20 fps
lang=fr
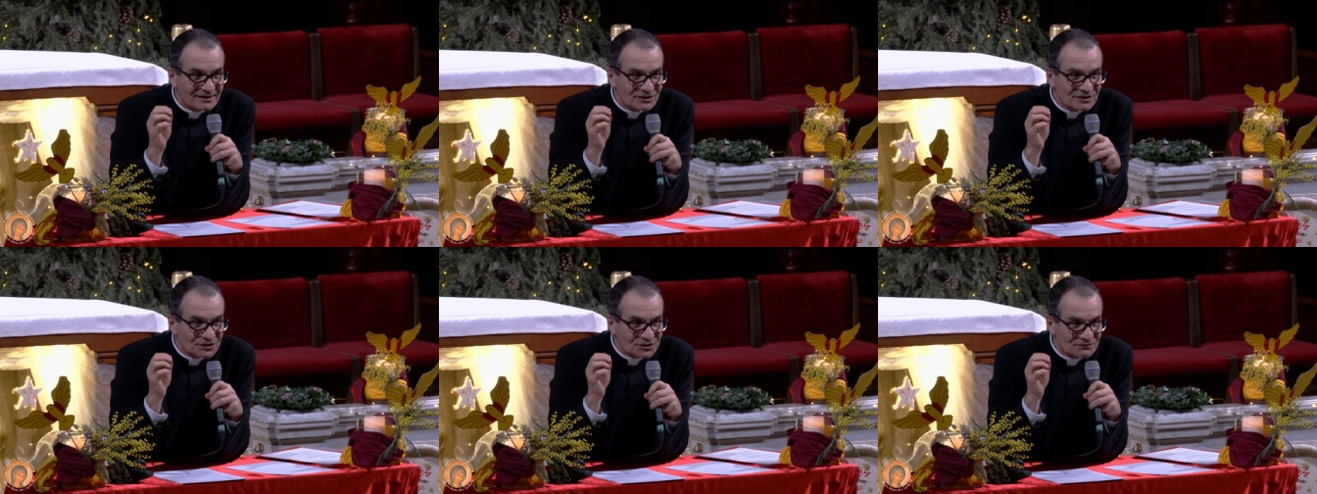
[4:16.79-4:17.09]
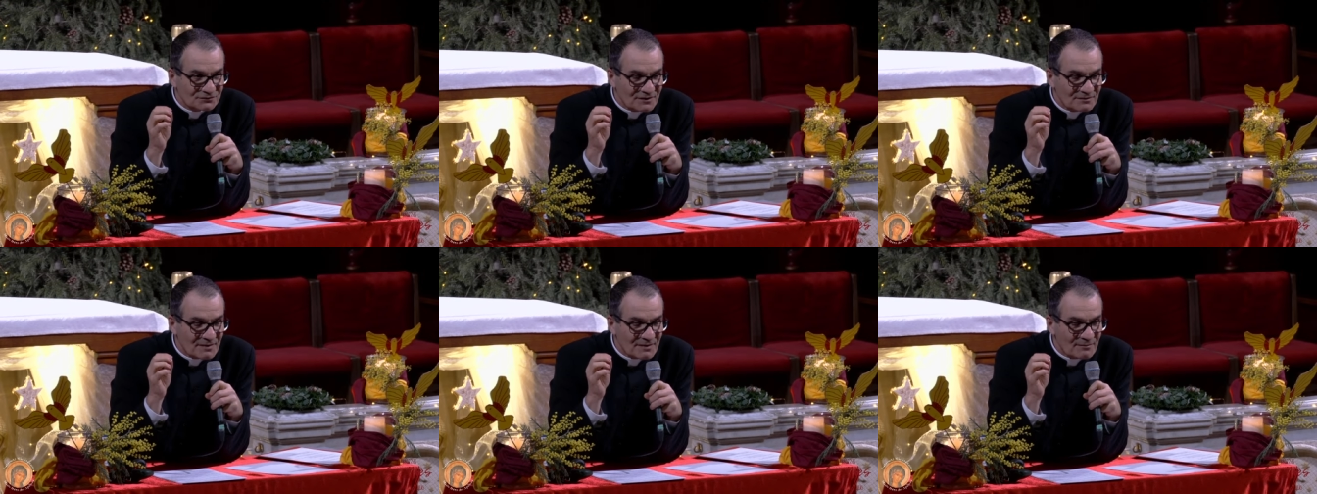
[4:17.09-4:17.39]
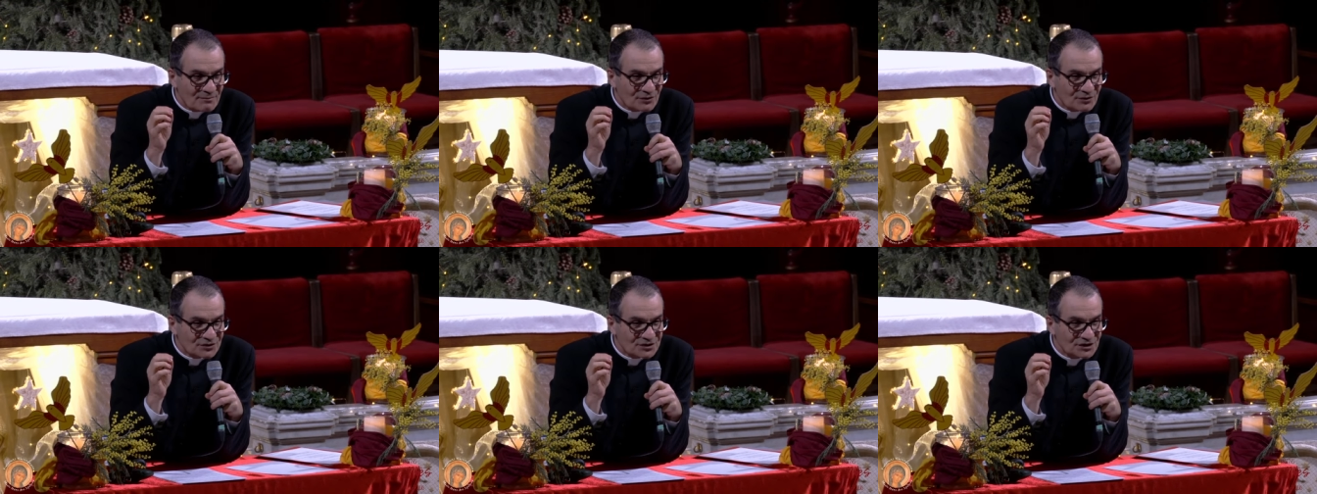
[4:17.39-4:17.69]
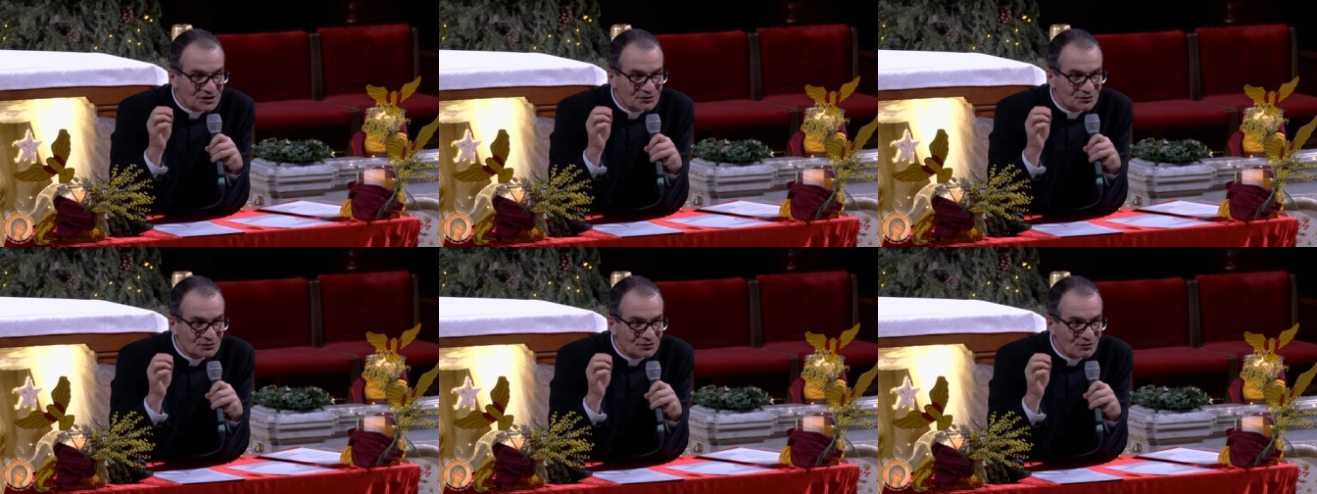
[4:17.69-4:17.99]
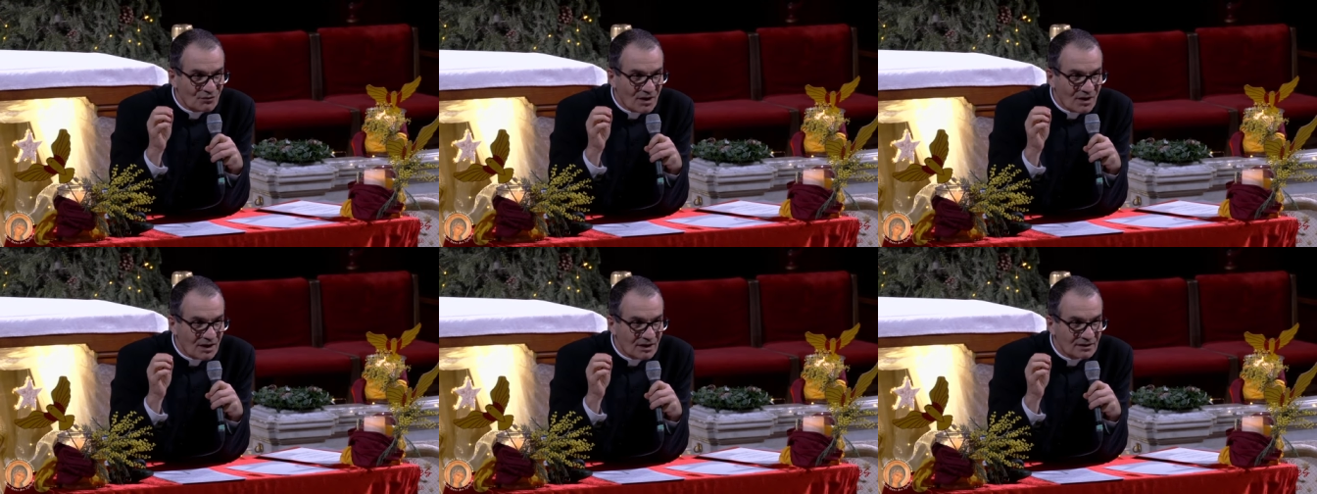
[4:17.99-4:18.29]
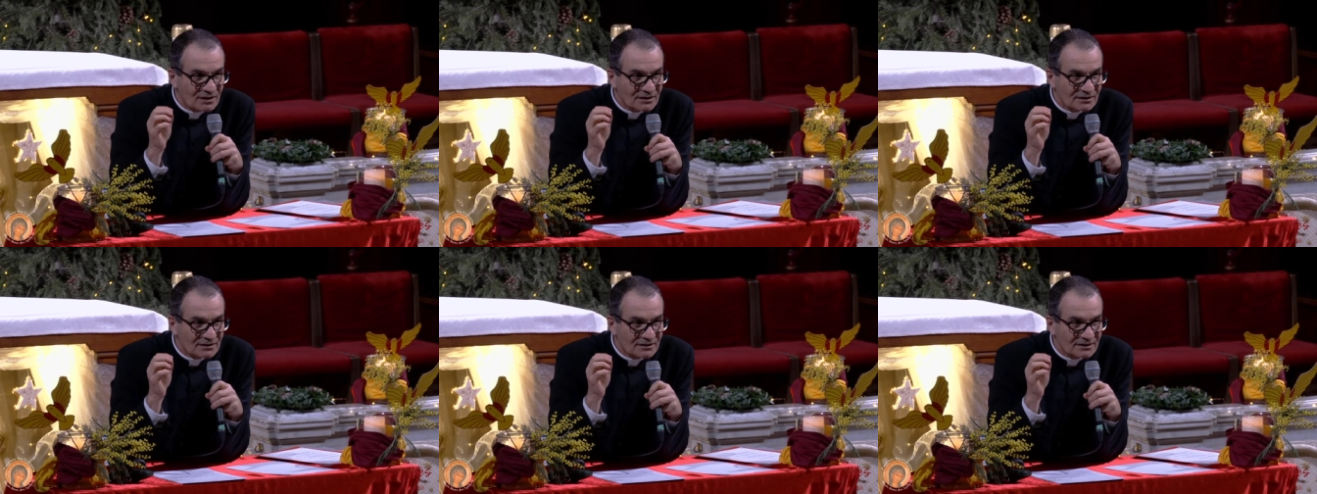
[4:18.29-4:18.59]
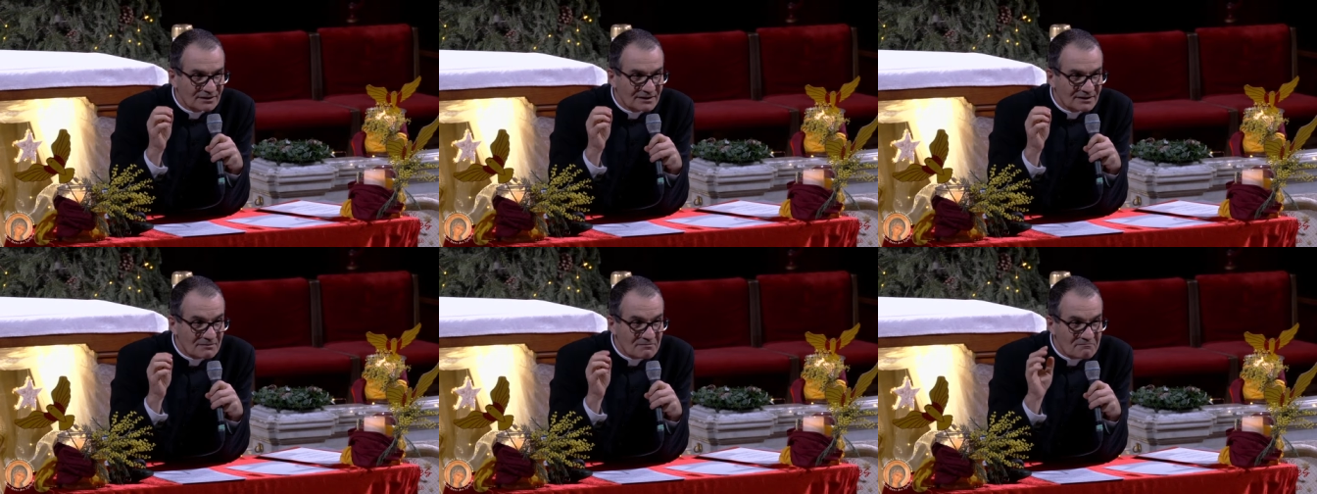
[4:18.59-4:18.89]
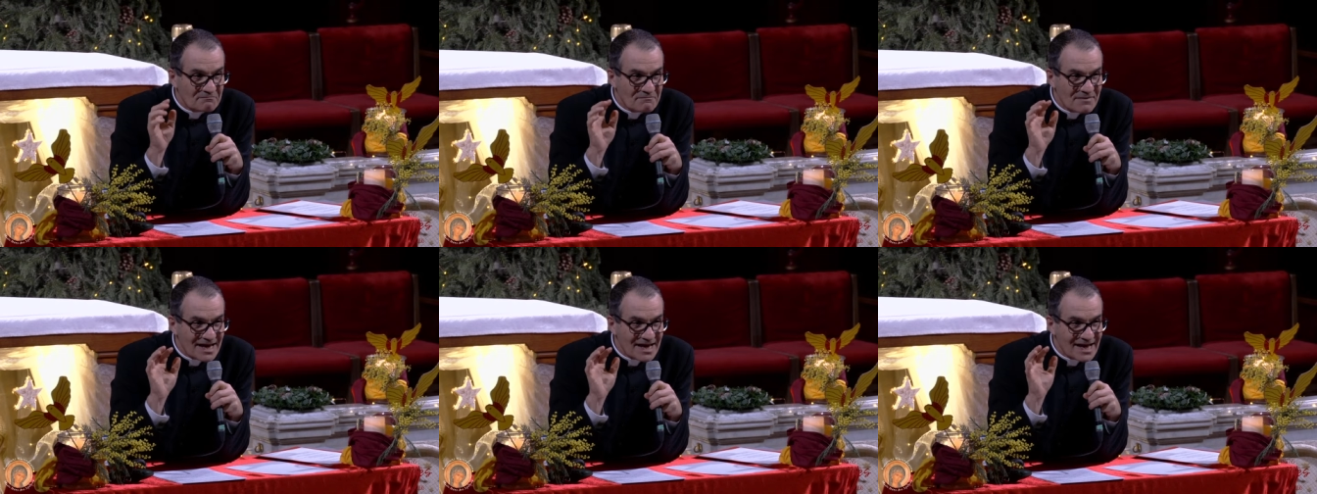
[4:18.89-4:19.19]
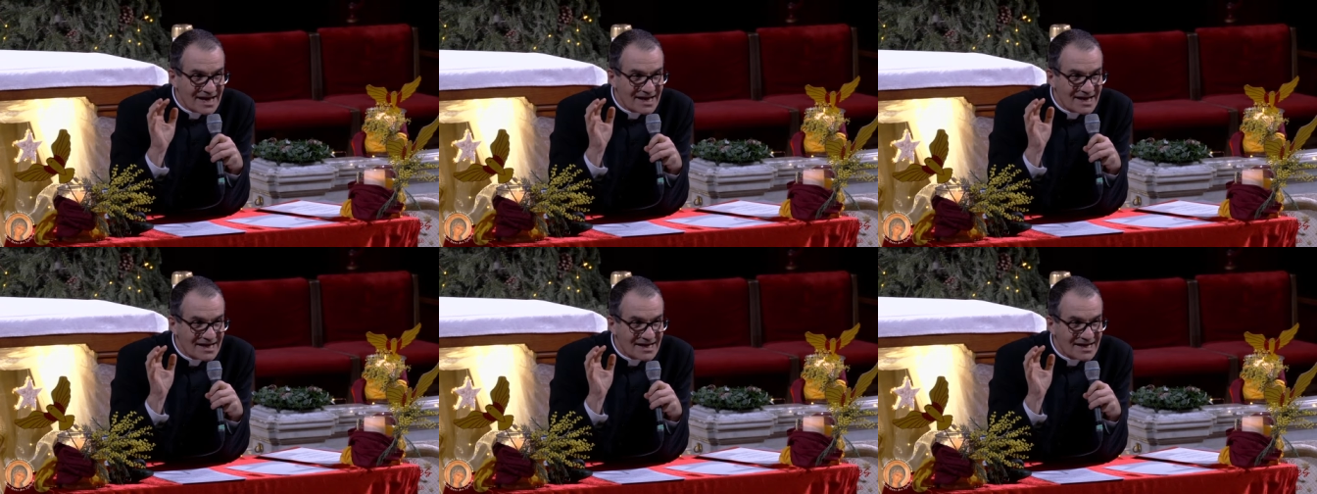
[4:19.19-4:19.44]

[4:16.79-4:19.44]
Je vais m'approcher de toi. Mais